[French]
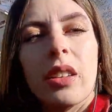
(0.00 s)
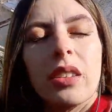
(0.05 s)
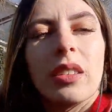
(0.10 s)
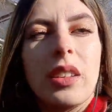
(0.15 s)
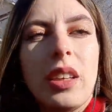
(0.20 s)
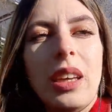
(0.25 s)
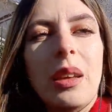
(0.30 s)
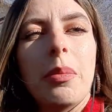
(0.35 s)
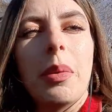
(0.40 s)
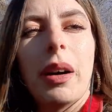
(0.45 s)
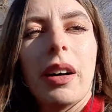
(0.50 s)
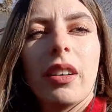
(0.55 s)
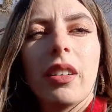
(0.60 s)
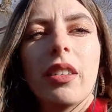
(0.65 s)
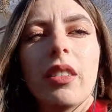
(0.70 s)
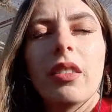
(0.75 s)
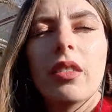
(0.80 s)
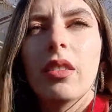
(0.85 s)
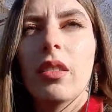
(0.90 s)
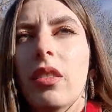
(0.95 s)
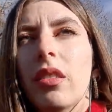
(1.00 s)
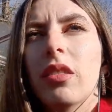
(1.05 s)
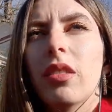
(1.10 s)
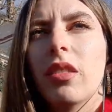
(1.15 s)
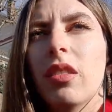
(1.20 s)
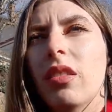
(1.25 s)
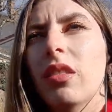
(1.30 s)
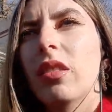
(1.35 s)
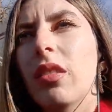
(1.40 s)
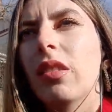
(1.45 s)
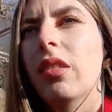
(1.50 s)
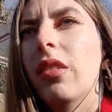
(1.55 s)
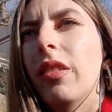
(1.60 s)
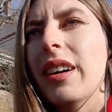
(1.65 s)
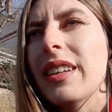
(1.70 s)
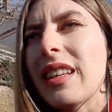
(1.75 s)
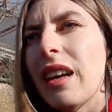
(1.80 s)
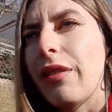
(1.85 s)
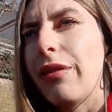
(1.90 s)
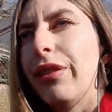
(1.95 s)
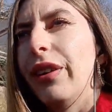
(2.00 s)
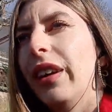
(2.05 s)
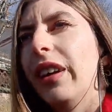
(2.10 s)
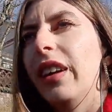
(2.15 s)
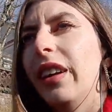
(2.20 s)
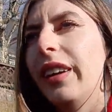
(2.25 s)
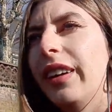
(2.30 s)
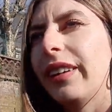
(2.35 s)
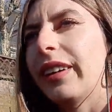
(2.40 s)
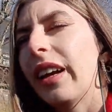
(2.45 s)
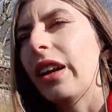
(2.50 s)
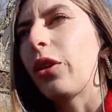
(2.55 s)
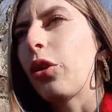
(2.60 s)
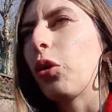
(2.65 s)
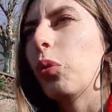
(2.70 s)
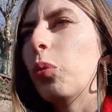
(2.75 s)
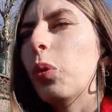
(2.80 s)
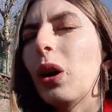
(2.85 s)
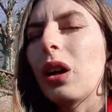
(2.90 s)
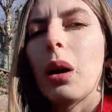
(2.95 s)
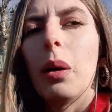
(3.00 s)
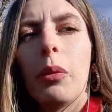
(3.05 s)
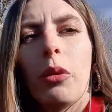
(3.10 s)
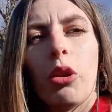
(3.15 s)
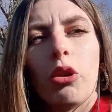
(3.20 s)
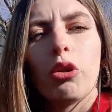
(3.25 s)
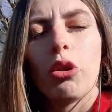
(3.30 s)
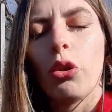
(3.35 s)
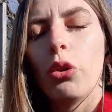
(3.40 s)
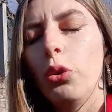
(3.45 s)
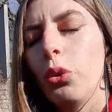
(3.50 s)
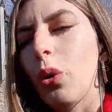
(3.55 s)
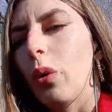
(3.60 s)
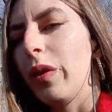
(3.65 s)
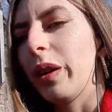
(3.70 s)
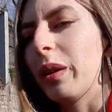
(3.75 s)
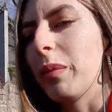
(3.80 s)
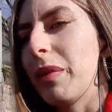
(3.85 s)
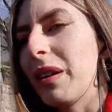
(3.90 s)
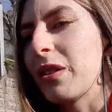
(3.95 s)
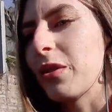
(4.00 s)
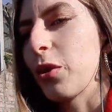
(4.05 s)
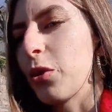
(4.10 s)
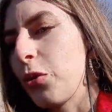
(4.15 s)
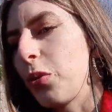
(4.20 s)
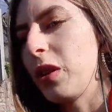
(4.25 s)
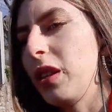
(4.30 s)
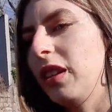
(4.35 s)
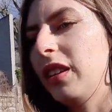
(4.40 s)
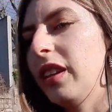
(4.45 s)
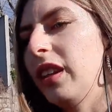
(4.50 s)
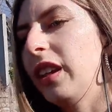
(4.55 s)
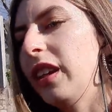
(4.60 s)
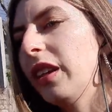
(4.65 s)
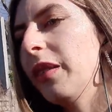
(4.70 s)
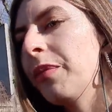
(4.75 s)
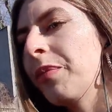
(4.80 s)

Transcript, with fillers: Et eh ben, euh, ouais, ça fait quelques mois quand même que je renoue avec ma sensualité.